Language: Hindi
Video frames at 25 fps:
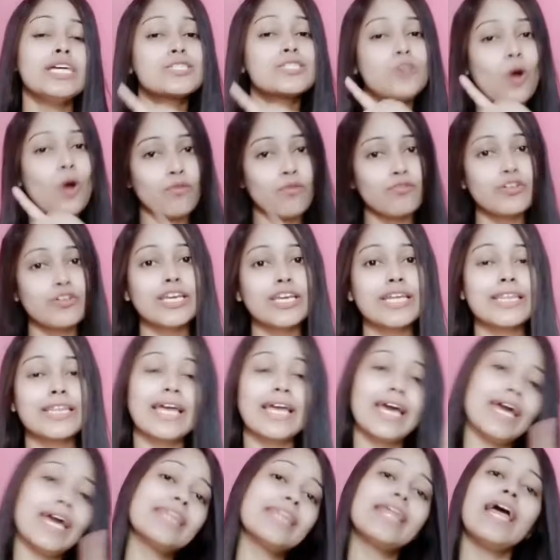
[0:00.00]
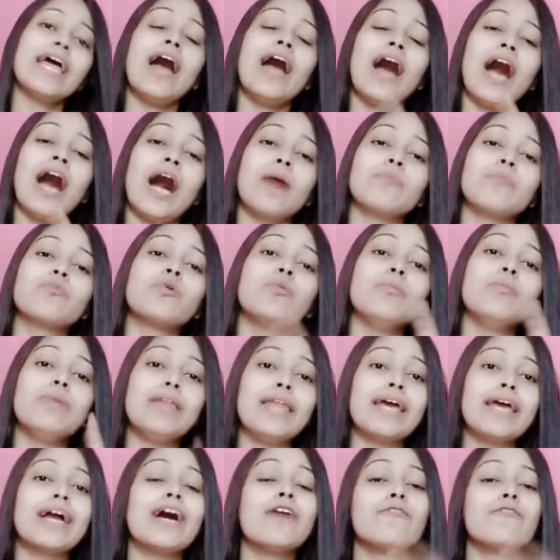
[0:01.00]
इस ऑफर के तहत आपको
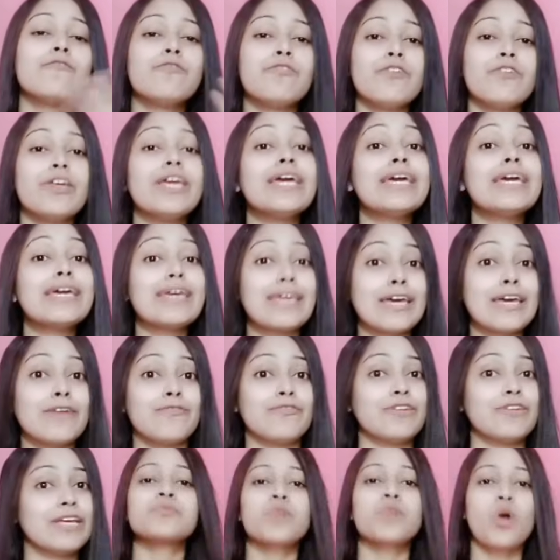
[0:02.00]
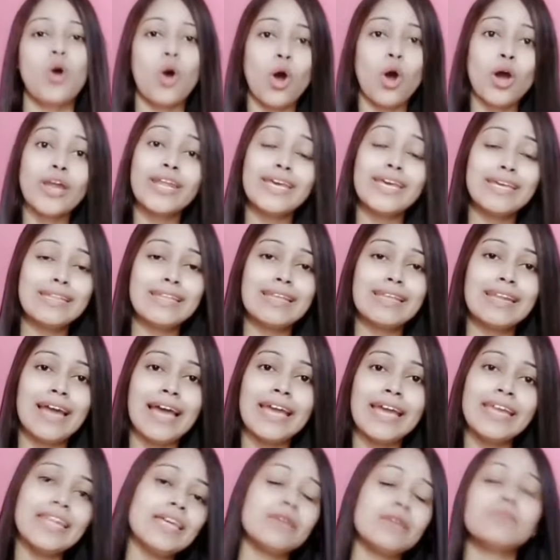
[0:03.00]
मिलेगा फ्री गिफ्ट और इतना
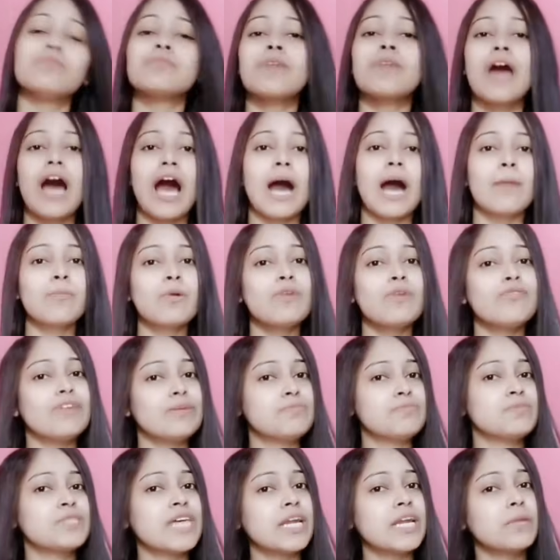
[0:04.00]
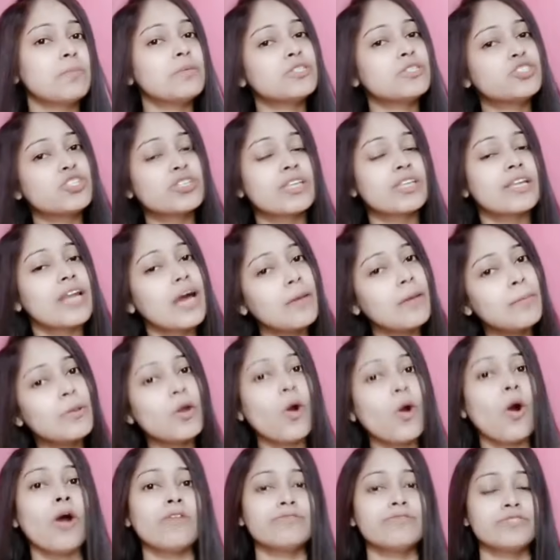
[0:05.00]
ही नहीं आपको वेबसाइट पे जितना
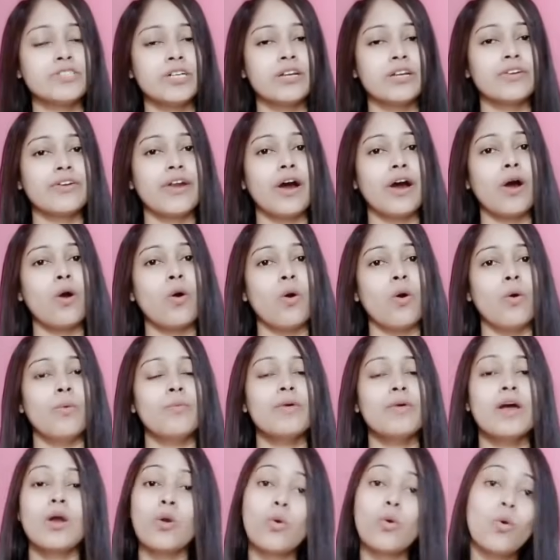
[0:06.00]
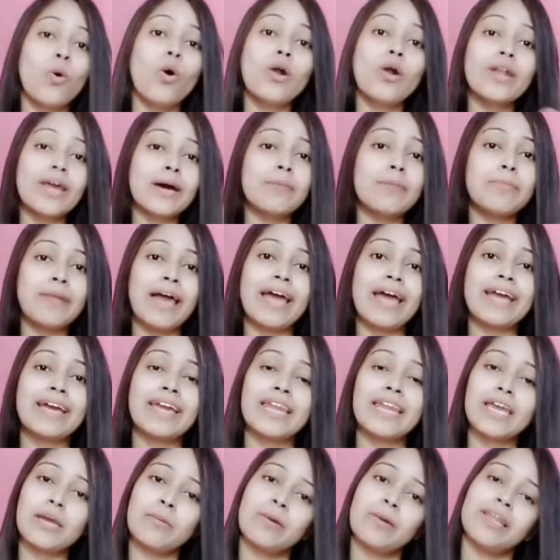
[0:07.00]
भी ऑफ चल रहा हो कोड अप्लाई
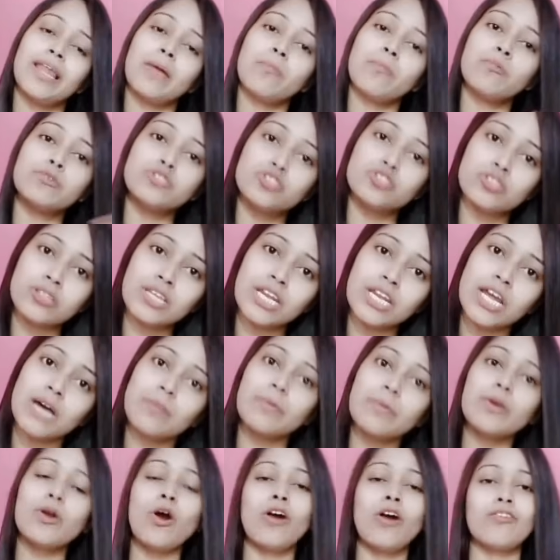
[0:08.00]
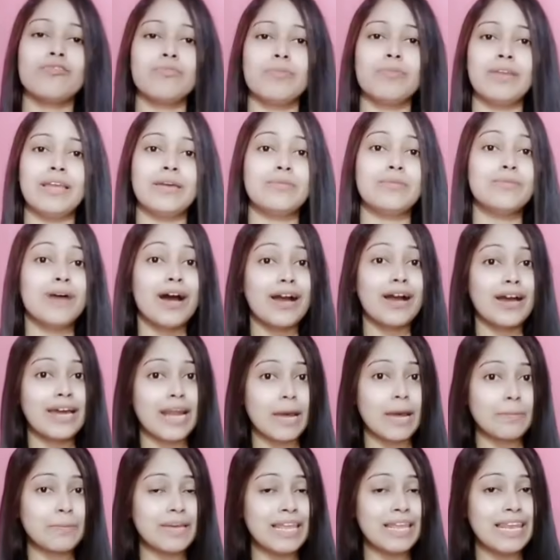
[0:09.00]
करने के बाद आपको जितना भी ऑफ मिले
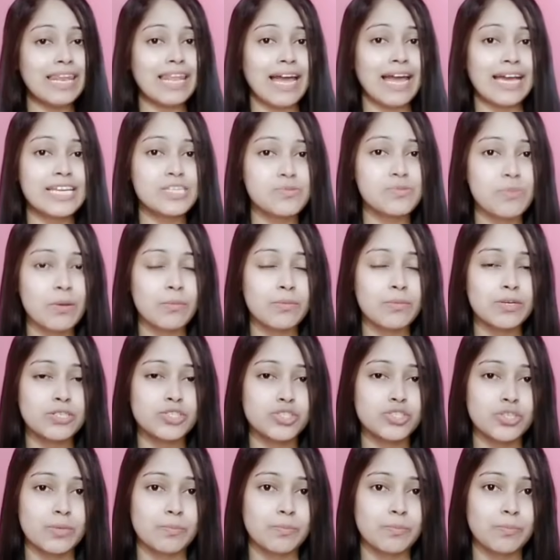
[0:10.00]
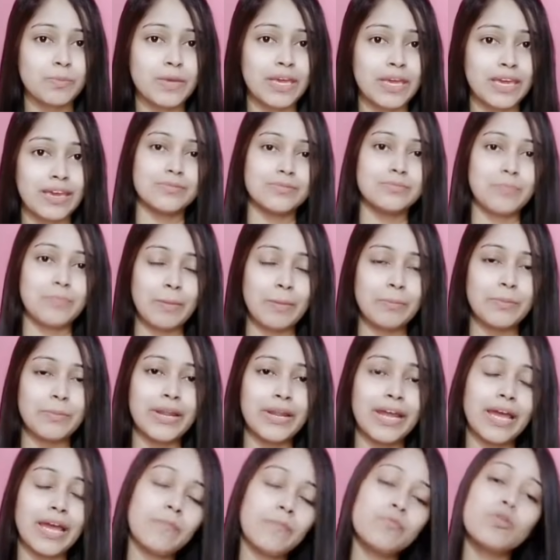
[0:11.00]
अगर आप लाइट मेंबरशिप के
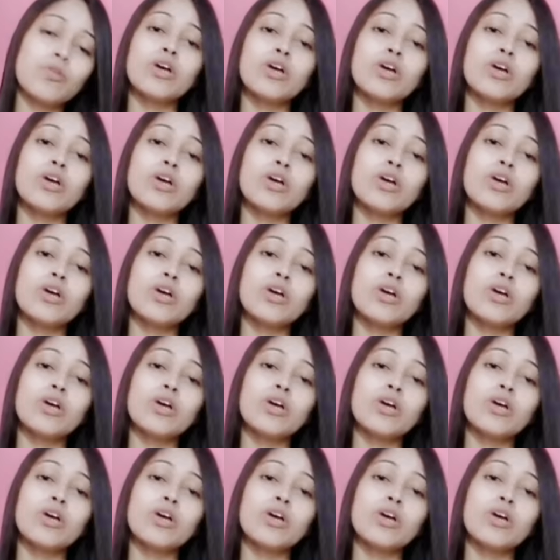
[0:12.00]
मेंबर हैं